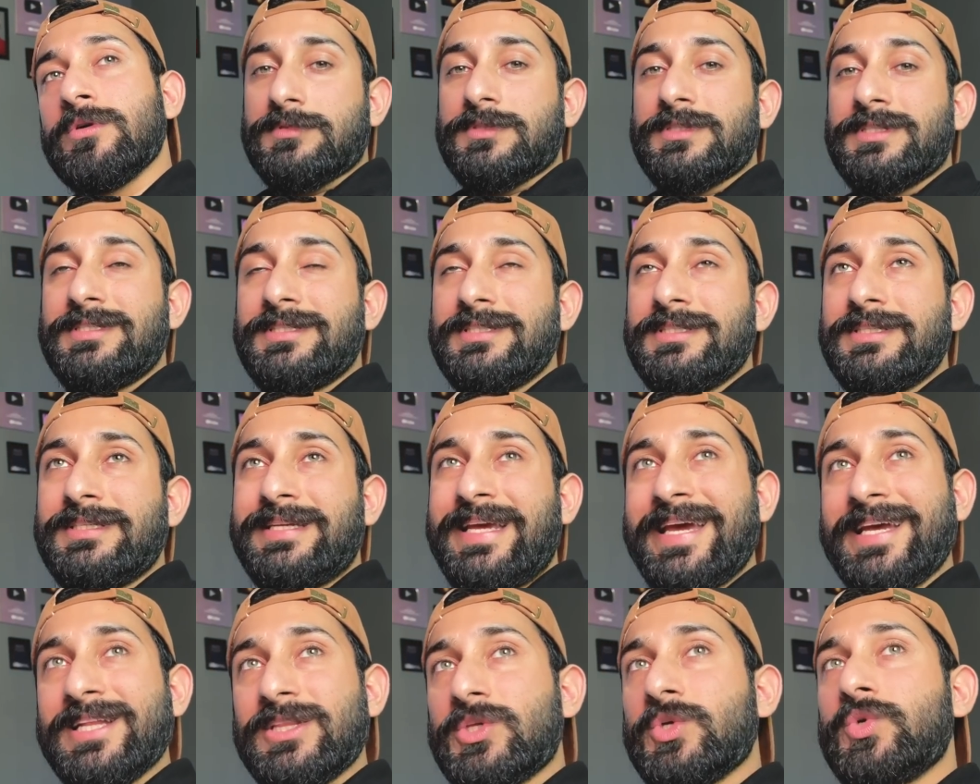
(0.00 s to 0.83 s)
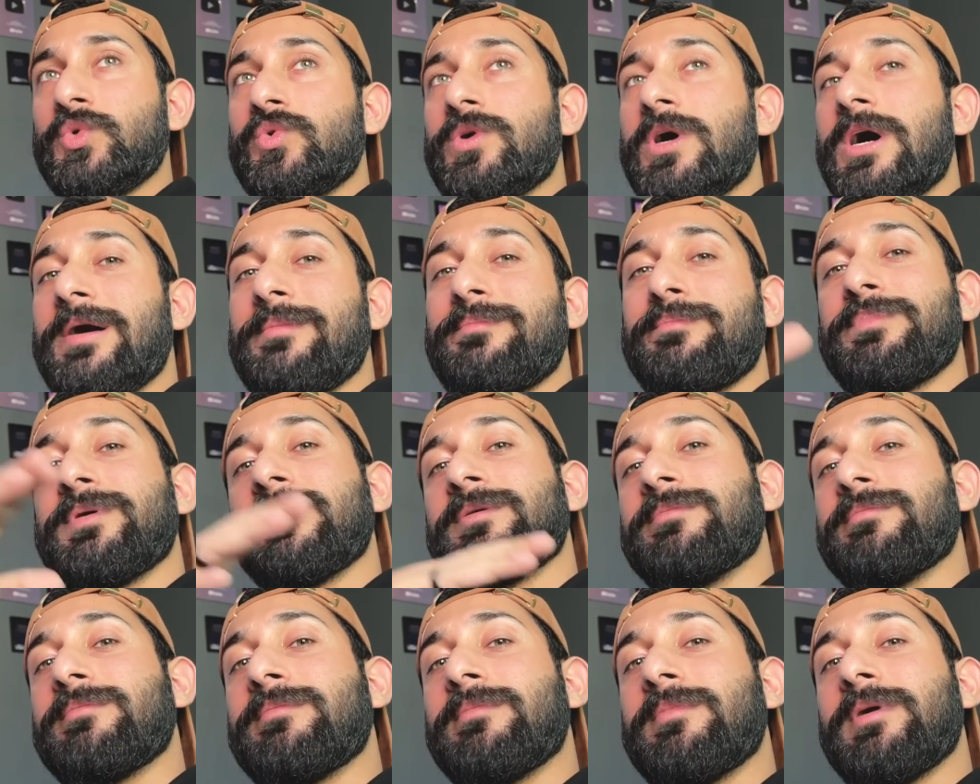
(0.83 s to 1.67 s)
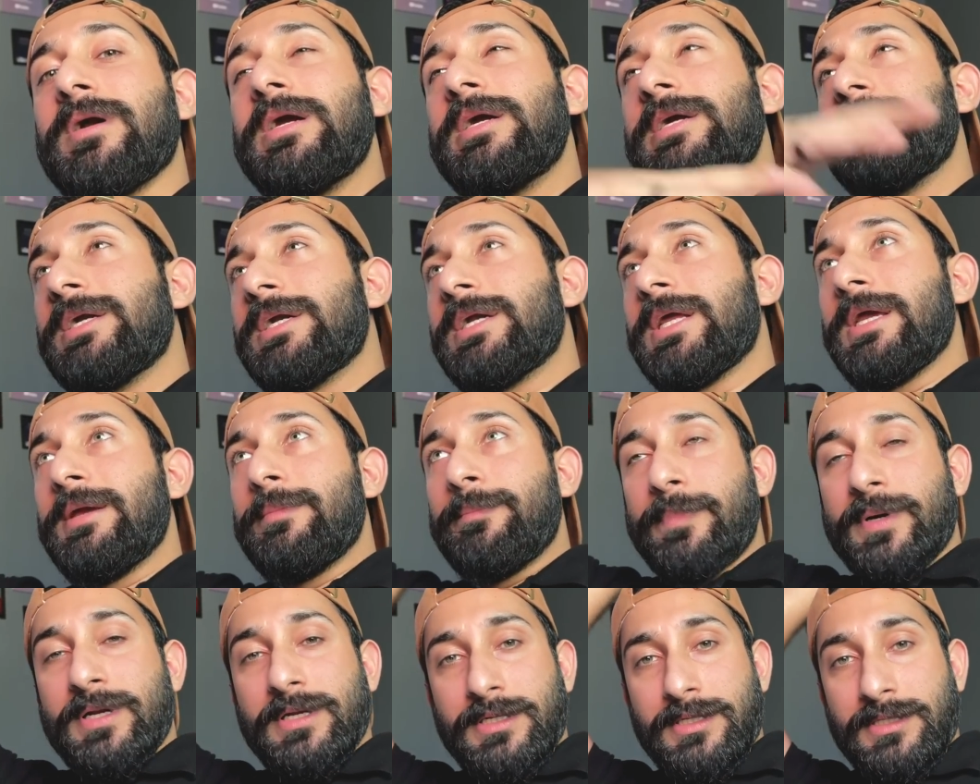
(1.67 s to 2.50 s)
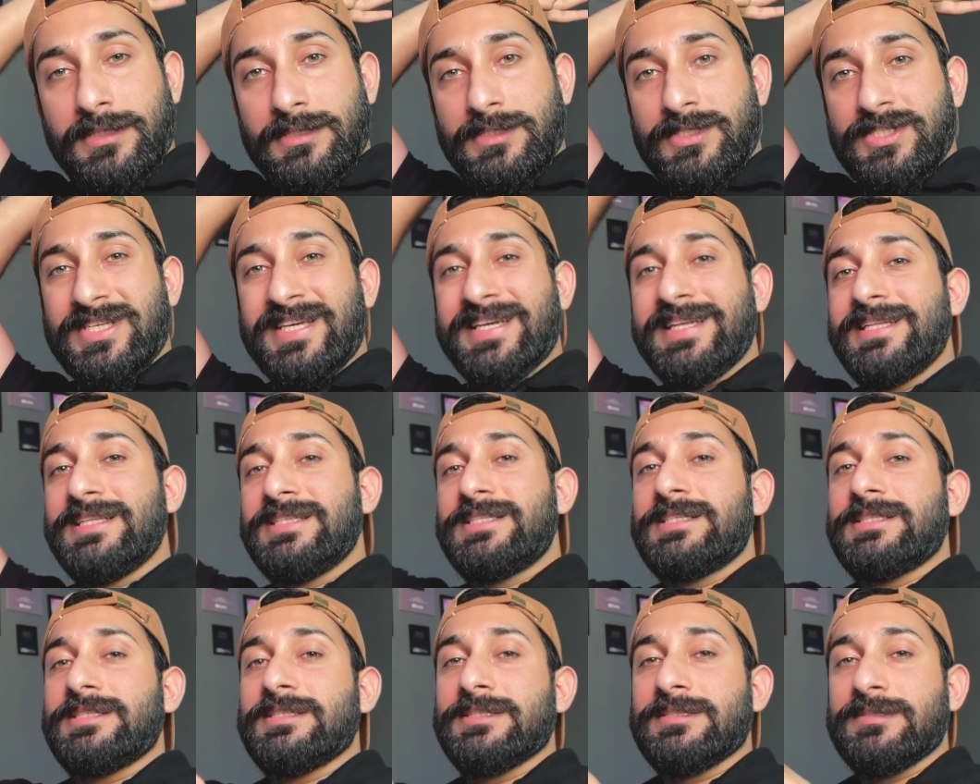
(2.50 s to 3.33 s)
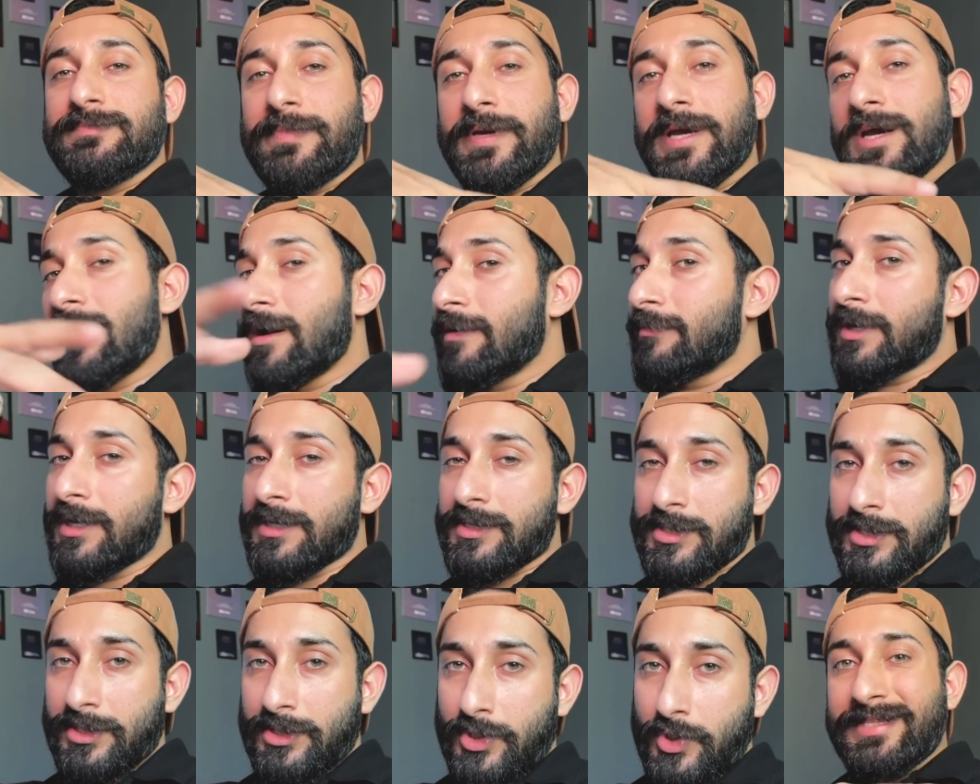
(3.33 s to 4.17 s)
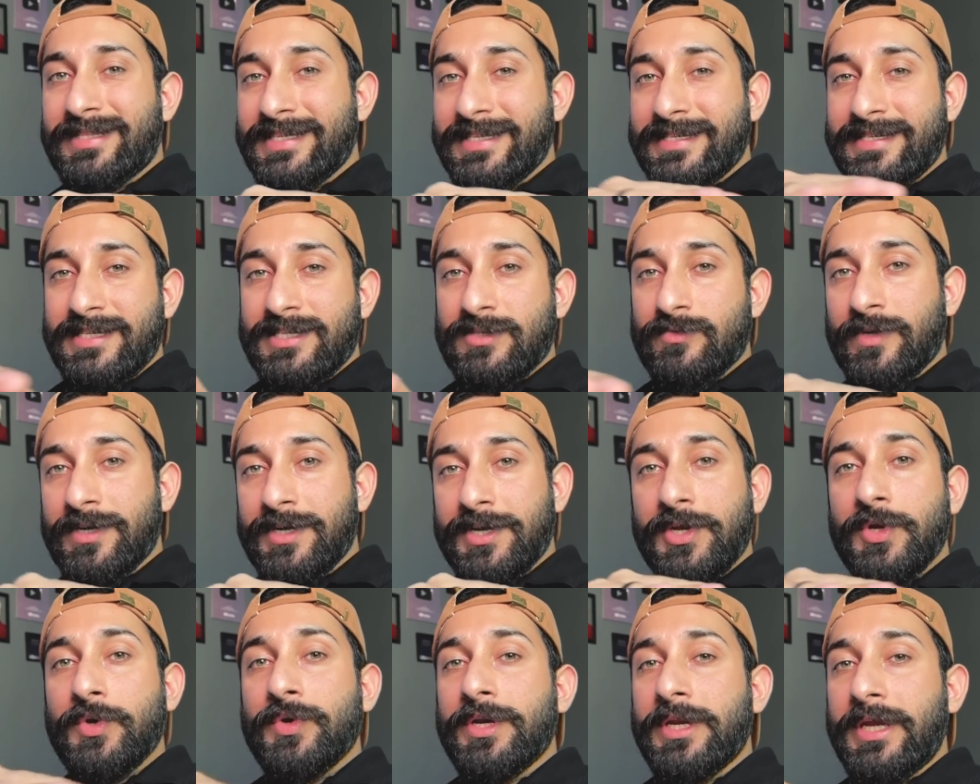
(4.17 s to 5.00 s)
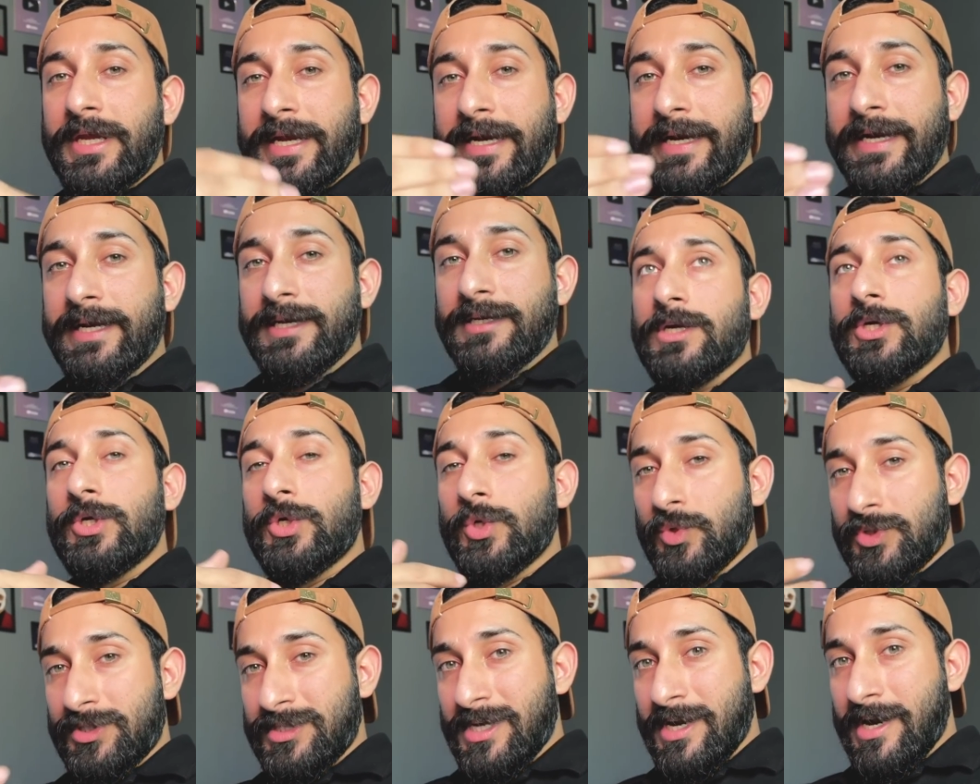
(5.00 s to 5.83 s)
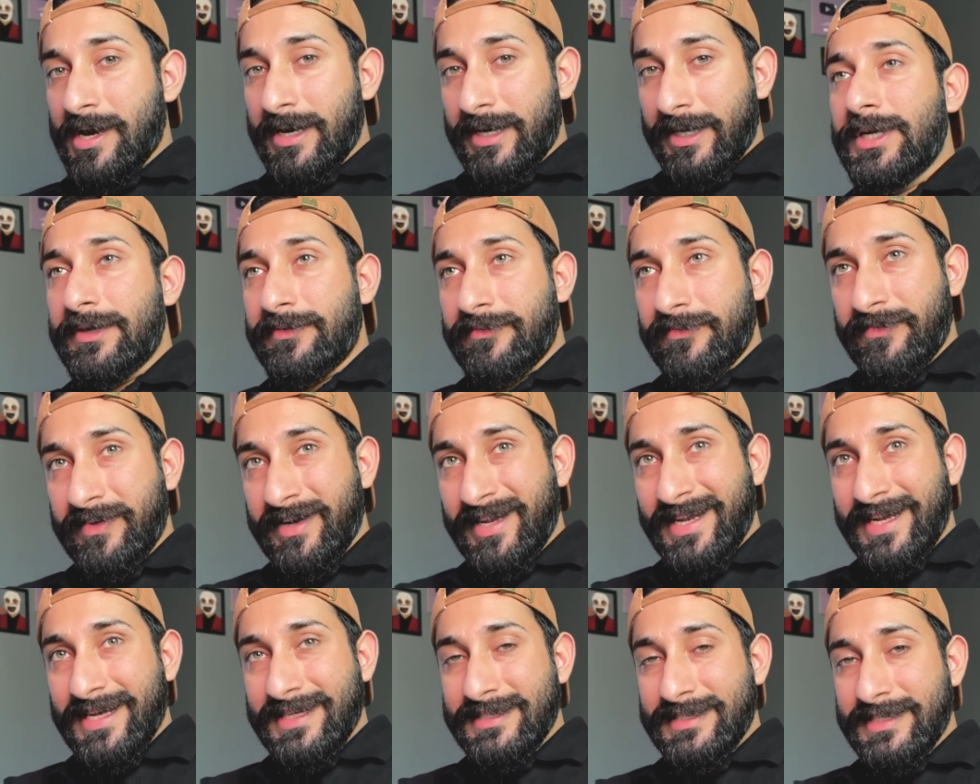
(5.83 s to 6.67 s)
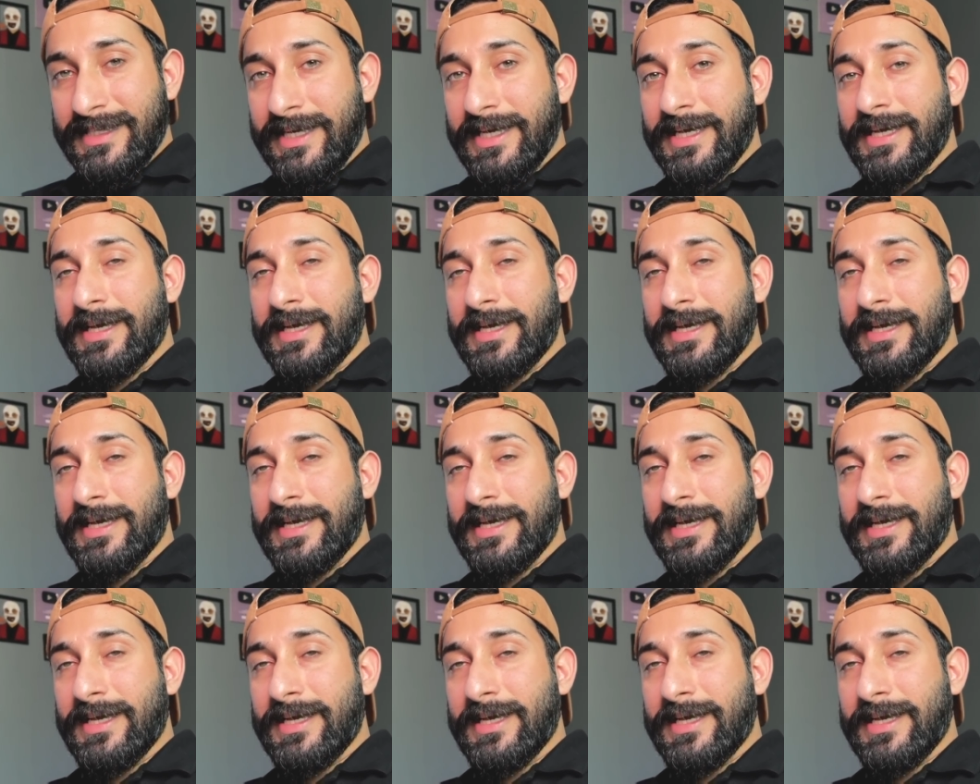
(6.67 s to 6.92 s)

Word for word: इनके थ्रू आप फिर मल्टीपल स्किल्स पे काम कर सकते हो दिस इज वट यू नीड टू स्टार्ट फ्रीलांसिंग